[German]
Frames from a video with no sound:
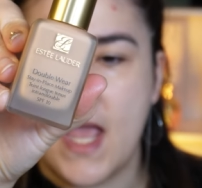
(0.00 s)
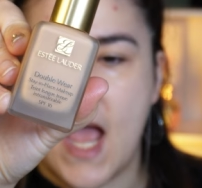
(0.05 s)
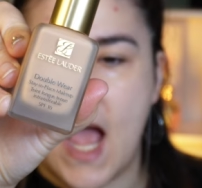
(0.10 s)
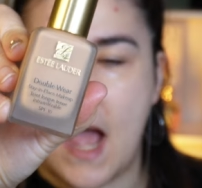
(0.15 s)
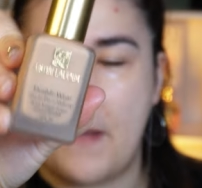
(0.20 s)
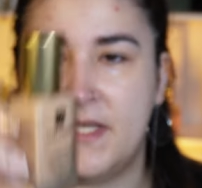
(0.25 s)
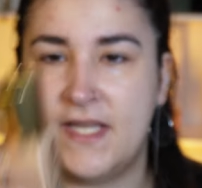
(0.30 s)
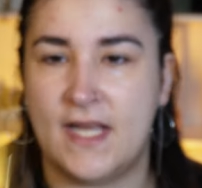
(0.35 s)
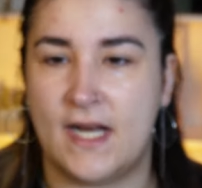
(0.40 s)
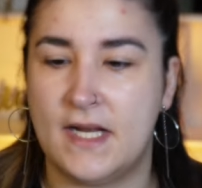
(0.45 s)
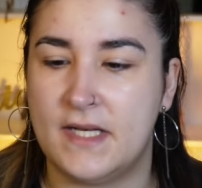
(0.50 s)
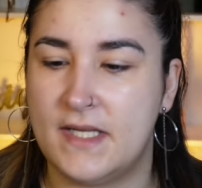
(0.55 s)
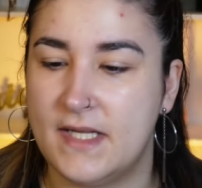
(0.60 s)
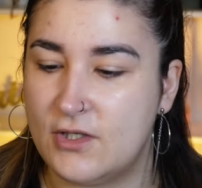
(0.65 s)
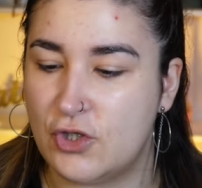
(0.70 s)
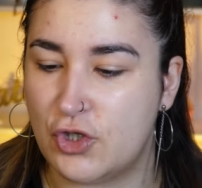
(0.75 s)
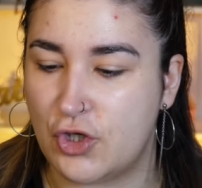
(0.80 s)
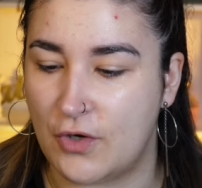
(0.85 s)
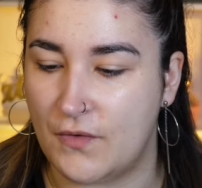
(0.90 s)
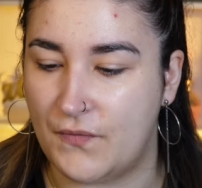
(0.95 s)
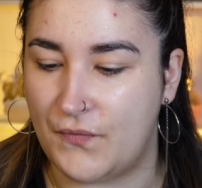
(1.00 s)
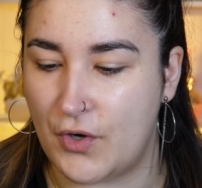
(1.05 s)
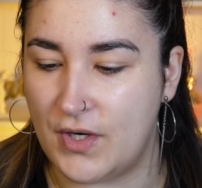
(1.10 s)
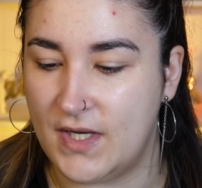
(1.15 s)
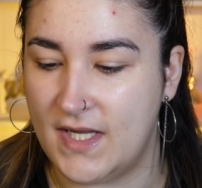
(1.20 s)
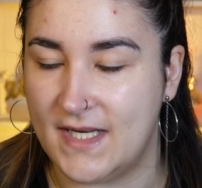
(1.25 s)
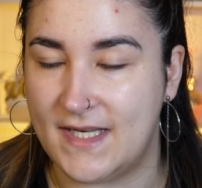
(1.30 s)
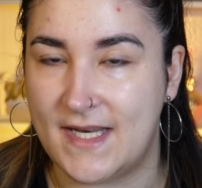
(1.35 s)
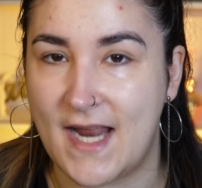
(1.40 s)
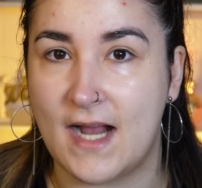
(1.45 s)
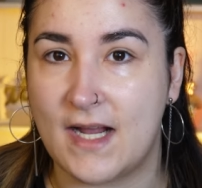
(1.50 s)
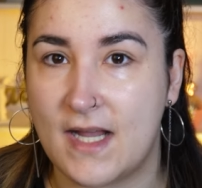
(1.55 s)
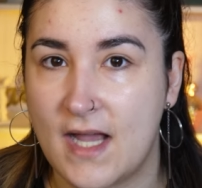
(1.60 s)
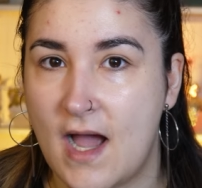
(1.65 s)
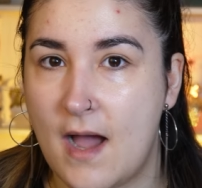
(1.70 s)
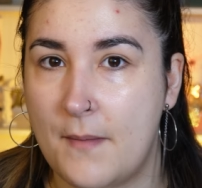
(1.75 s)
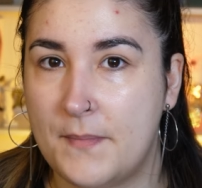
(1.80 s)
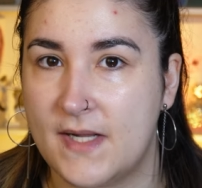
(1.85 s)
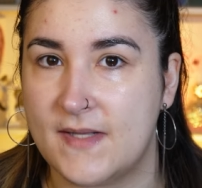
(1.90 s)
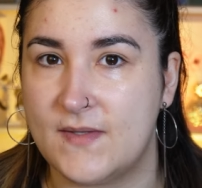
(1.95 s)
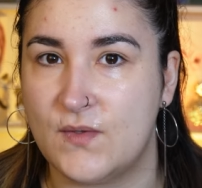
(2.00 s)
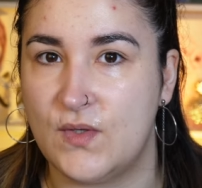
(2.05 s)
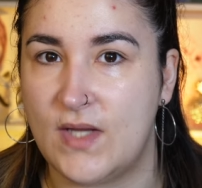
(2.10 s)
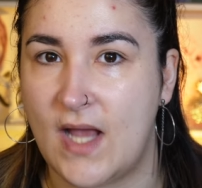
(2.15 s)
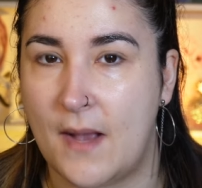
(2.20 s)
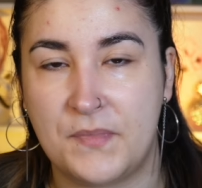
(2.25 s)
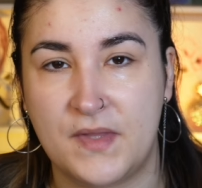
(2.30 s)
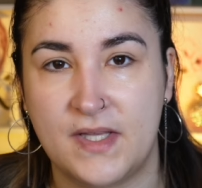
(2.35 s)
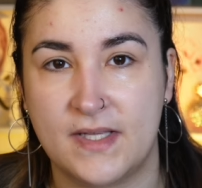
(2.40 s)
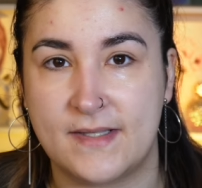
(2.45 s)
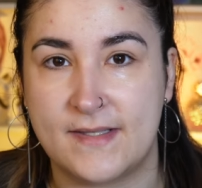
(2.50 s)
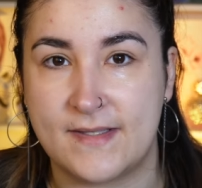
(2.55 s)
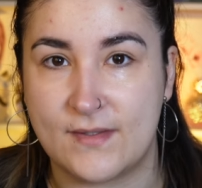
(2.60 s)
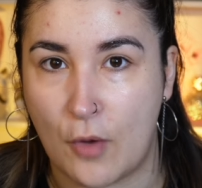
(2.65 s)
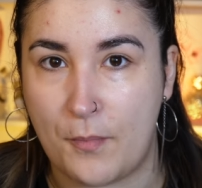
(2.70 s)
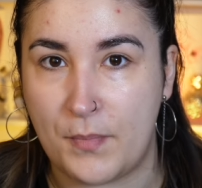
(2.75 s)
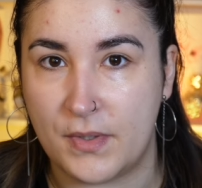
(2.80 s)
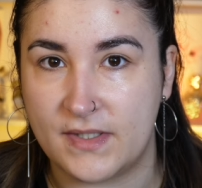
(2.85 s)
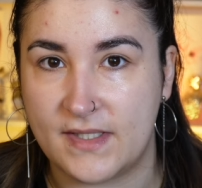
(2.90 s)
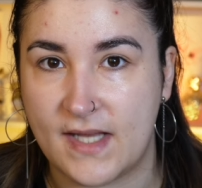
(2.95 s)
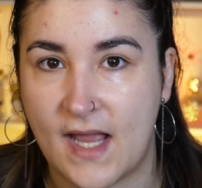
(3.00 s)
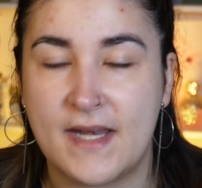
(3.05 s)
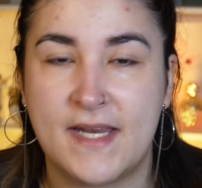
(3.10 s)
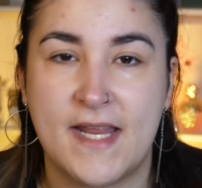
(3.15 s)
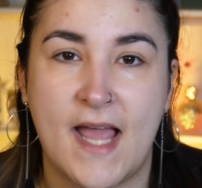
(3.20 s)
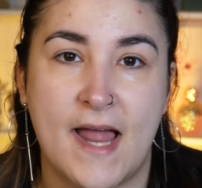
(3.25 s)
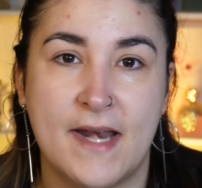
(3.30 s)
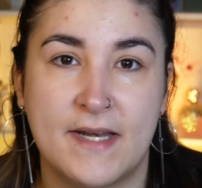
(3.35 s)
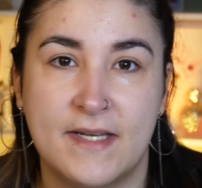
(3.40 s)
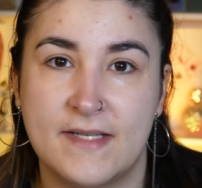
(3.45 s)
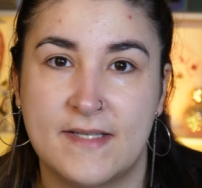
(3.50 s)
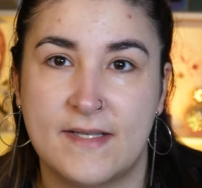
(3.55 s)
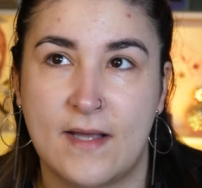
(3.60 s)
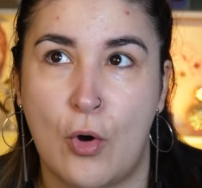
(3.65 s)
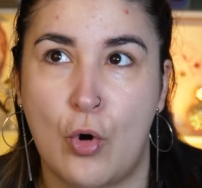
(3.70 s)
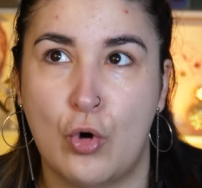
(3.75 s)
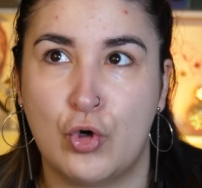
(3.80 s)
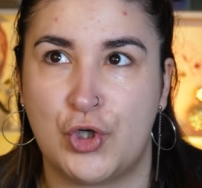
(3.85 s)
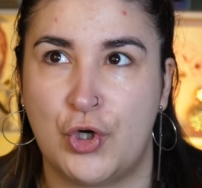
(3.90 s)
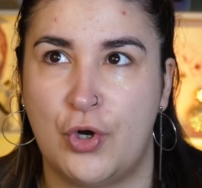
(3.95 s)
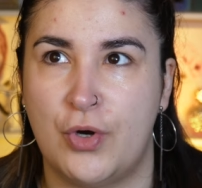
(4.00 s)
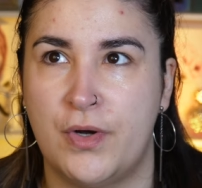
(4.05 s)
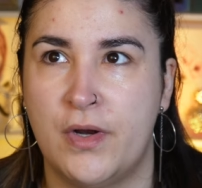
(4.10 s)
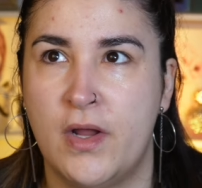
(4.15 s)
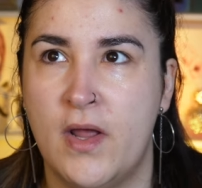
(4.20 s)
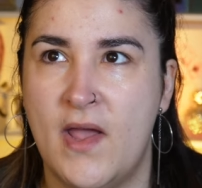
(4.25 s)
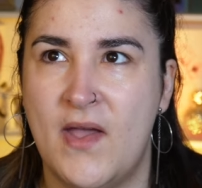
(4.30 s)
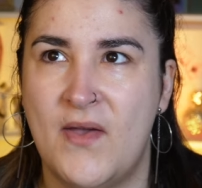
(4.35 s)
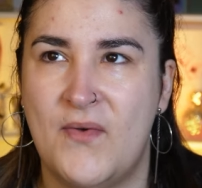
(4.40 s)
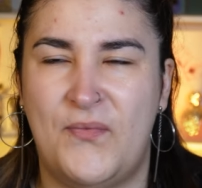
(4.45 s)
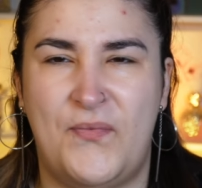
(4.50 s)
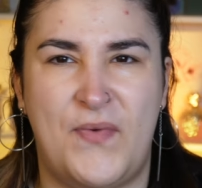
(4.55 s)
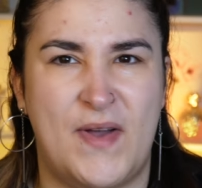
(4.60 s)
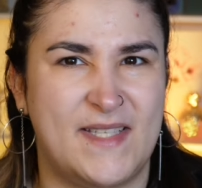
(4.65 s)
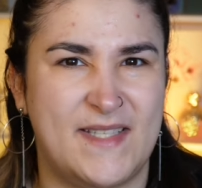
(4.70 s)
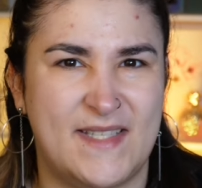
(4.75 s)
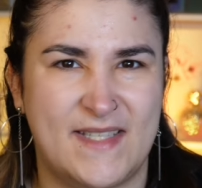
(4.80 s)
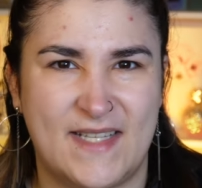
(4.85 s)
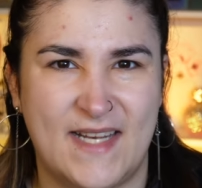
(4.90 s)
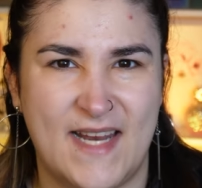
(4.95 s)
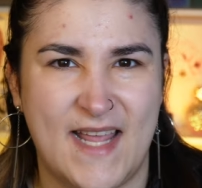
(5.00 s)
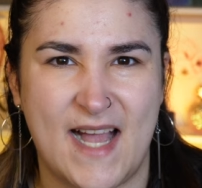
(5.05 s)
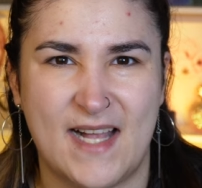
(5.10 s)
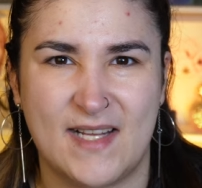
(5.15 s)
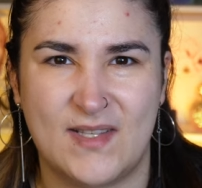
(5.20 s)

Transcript: Habe ich allerdings schon von ihr da gehabt. Also ich habe die jetzt doppelt da. Die andere ist auch schon fast leer.